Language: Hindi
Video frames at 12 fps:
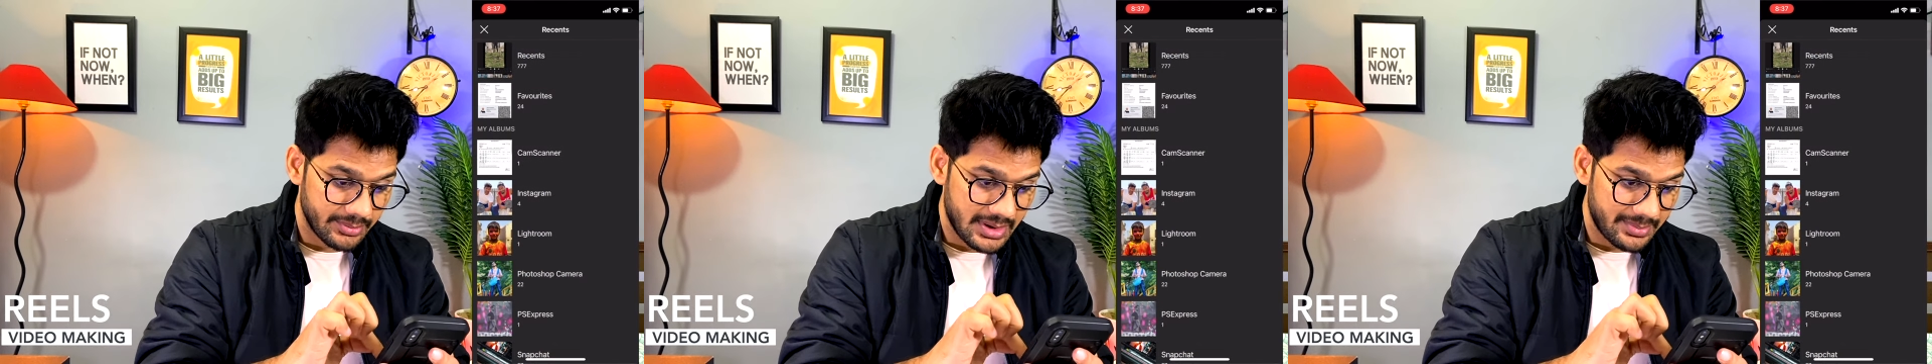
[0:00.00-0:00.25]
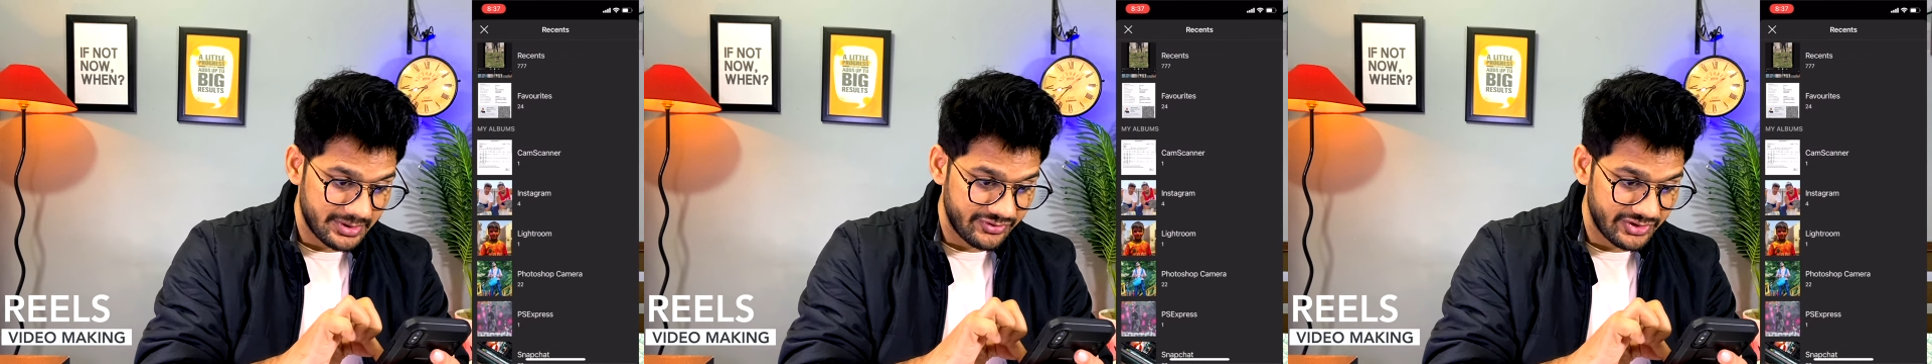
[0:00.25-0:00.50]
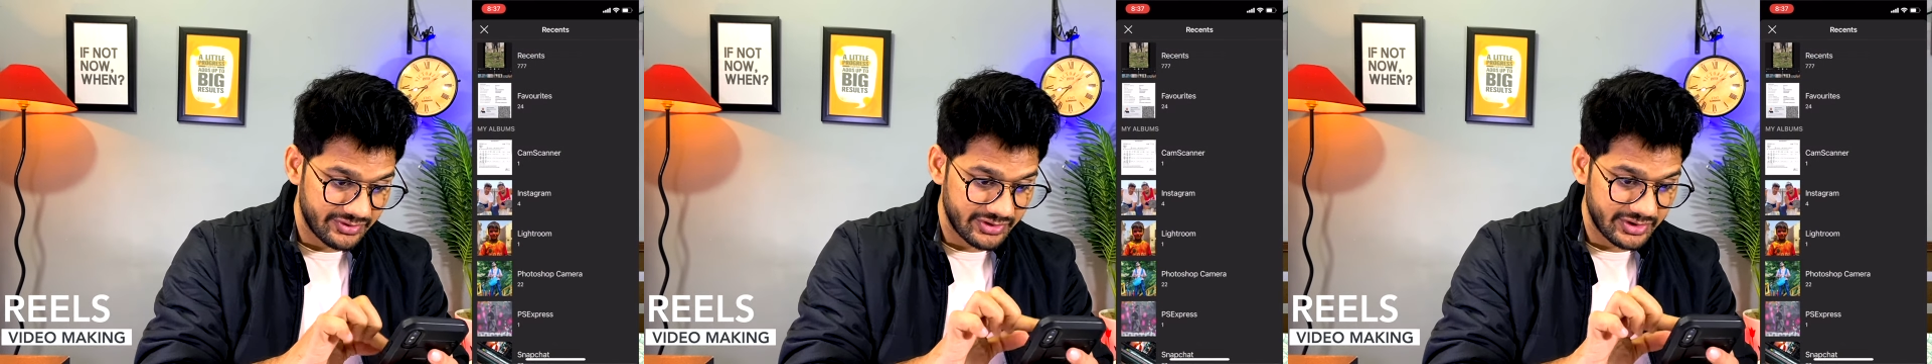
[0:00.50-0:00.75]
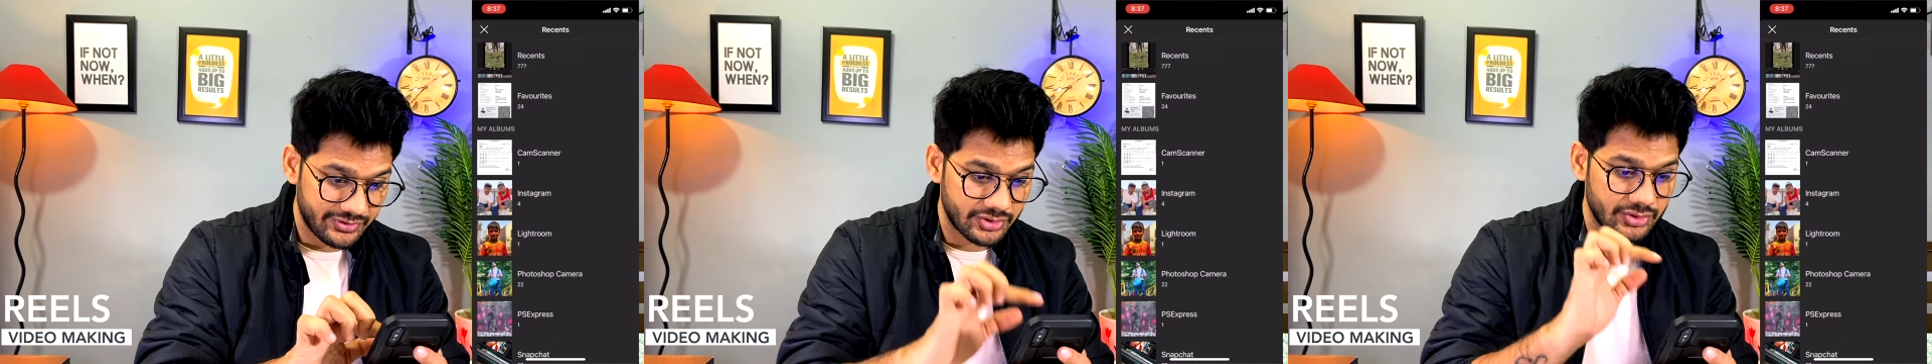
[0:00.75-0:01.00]
मैं अपने
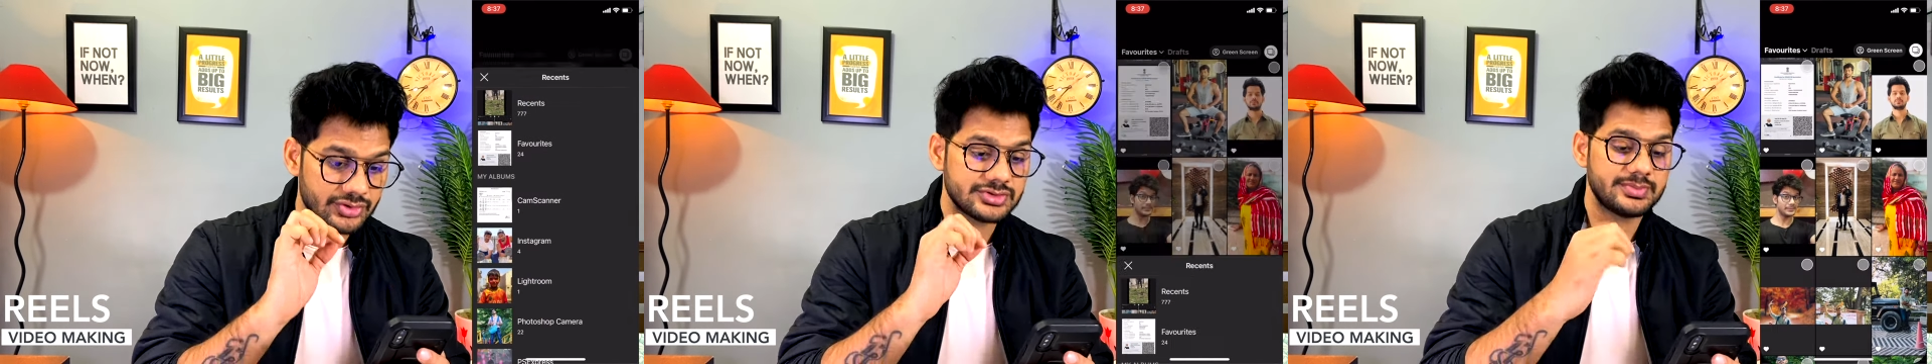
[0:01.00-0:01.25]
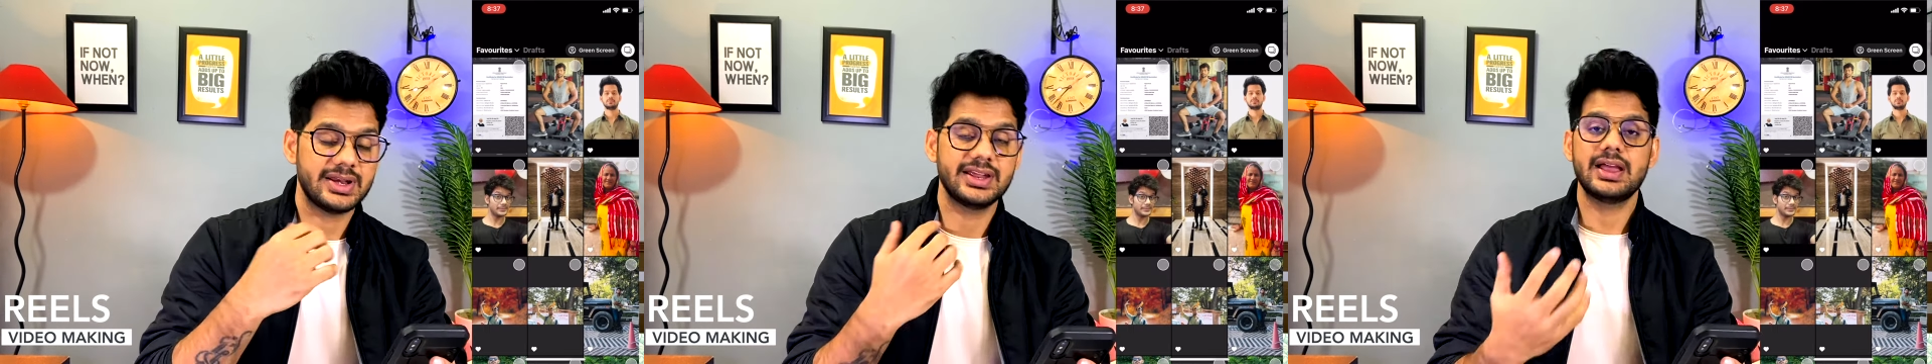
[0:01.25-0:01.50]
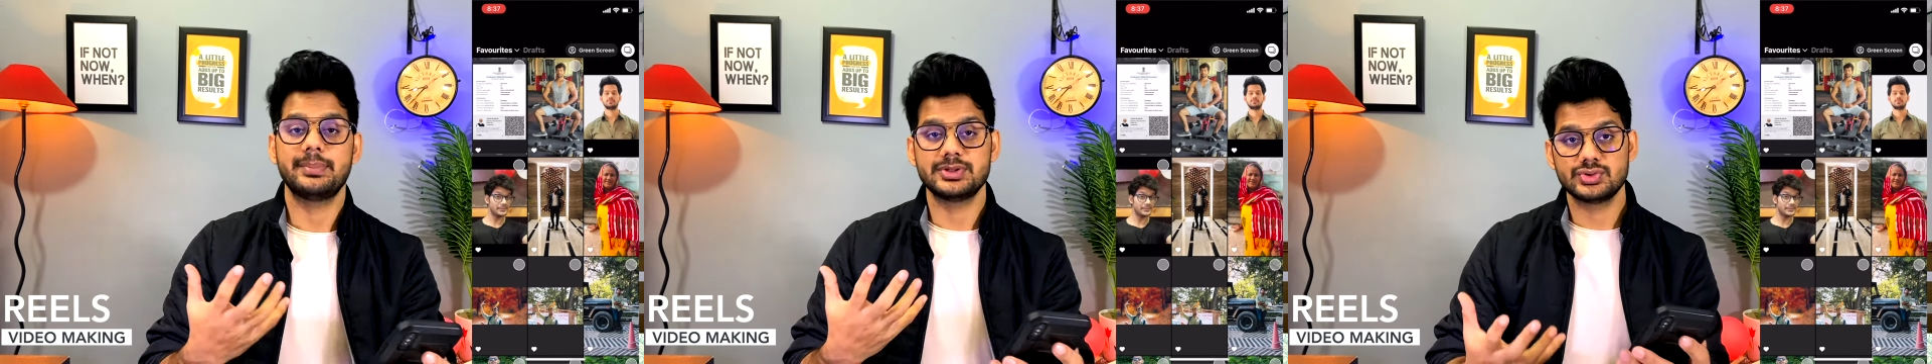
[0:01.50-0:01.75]
फेवरेट फोटोज मैंने यहाँ पे